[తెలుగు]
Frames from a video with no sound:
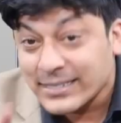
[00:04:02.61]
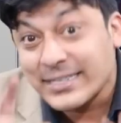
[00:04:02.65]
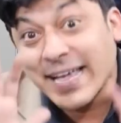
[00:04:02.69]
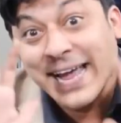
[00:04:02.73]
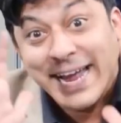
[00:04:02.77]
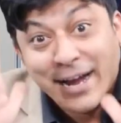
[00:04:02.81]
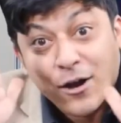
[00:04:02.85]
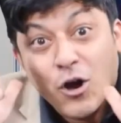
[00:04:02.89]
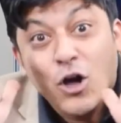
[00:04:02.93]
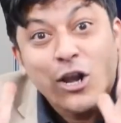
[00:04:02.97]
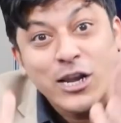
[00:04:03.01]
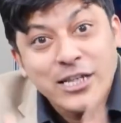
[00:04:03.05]

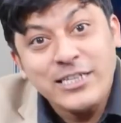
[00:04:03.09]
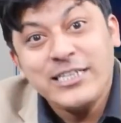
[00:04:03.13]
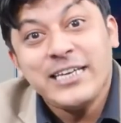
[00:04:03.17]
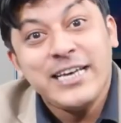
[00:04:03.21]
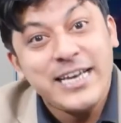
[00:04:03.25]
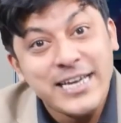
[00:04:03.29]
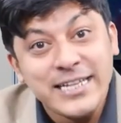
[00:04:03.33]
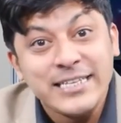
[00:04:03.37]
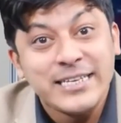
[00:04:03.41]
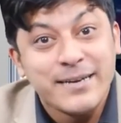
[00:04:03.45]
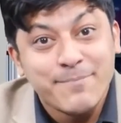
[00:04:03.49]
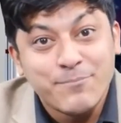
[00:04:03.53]
సైకాలజీ
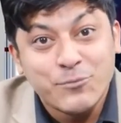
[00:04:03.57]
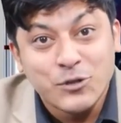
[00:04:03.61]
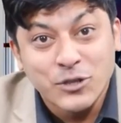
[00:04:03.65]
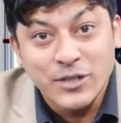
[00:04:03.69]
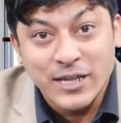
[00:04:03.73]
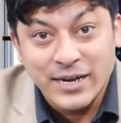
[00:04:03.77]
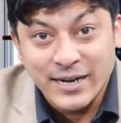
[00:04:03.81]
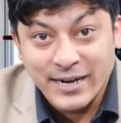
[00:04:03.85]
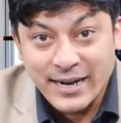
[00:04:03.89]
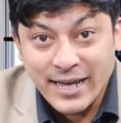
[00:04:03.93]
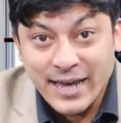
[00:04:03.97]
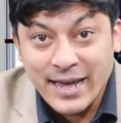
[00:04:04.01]
ఏం
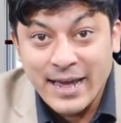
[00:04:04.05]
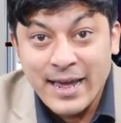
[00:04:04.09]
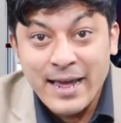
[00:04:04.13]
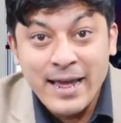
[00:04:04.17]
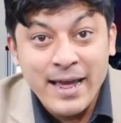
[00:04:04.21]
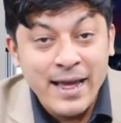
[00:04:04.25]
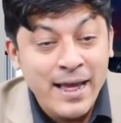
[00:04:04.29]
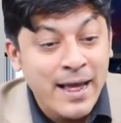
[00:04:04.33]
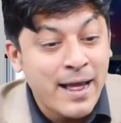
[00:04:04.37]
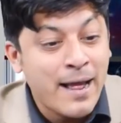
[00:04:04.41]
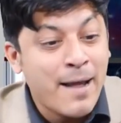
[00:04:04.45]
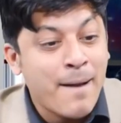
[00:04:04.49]
చెప్తుందంటే
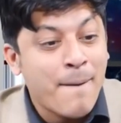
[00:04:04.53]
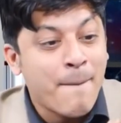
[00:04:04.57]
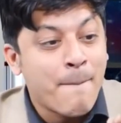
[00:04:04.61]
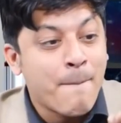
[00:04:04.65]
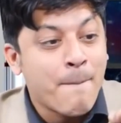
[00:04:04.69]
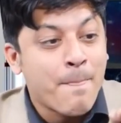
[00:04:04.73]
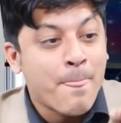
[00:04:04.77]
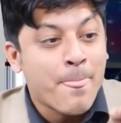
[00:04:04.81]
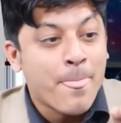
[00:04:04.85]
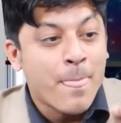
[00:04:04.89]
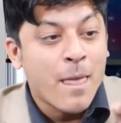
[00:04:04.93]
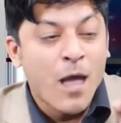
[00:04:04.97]

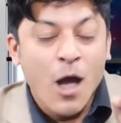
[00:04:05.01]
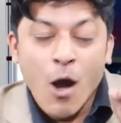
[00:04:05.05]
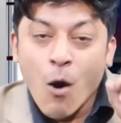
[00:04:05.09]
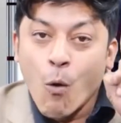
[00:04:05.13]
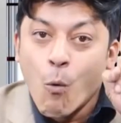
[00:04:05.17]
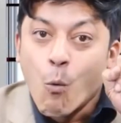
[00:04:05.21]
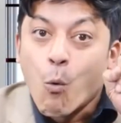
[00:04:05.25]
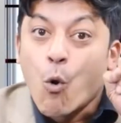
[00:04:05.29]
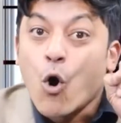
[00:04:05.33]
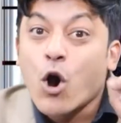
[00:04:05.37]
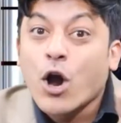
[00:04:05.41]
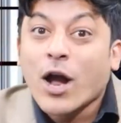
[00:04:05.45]

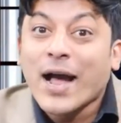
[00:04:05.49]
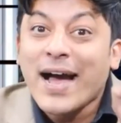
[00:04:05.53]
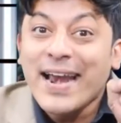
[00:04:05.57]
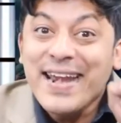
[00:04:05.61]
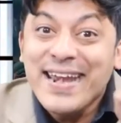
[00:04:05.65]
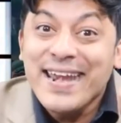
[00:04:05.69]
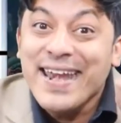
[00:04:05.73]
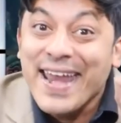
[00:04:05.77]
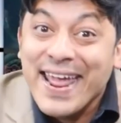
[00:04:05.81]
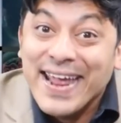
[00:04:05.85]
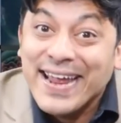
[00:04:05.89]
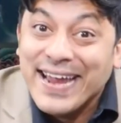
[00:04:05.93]
ఒక
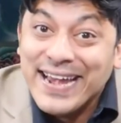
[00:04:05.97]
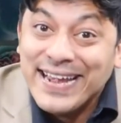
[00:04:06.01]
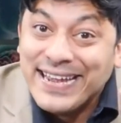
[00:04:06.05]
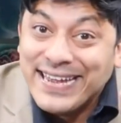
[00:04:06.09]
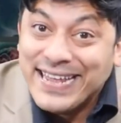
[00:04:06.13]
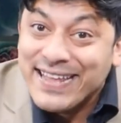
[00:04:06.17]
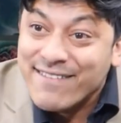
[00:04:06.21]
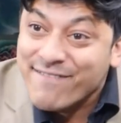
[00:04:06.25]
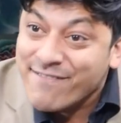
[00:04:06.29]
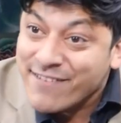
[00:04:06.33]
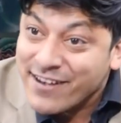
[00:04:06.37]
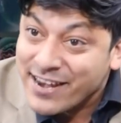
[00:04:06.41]

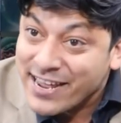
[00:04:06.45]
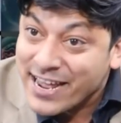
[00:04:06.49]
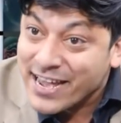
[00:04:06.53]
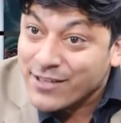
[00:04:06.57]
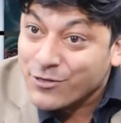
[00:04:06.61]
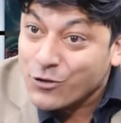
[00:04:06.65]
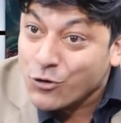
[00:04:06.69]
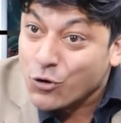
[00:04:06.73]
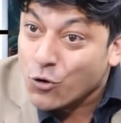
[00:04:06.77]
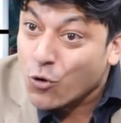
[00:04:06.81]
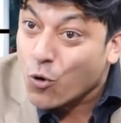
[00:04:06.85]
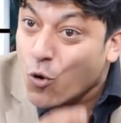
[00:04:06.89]
నెగిటివ్ని
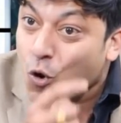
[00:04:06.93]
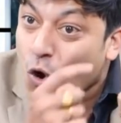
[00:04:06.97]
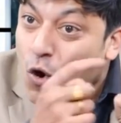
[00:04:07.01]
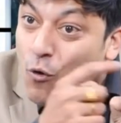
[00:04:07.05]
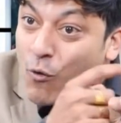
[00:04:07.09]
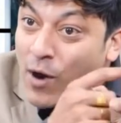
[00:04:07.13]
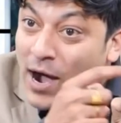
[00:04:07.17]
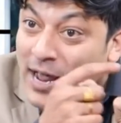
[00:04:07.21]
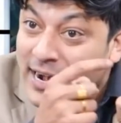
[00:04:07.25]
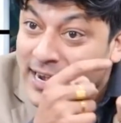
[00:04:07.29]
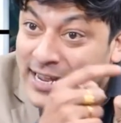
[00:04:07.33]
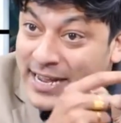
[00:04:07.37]

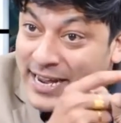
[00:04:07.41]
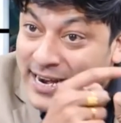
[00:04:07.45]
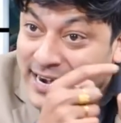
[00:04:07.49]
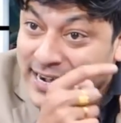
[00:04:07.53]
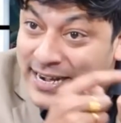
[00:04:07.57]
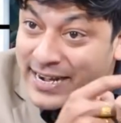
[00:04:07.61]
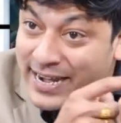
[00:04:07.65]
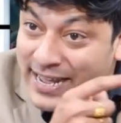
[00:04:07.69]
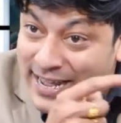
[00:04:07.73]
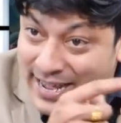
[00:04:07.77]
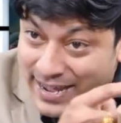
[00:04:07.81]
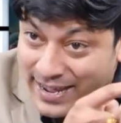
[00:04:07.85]
ఎదుర్కోవాలి
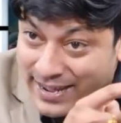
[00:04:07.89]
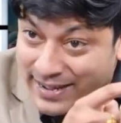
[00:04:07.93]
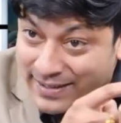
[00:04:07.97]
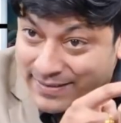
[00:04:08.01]
అంటే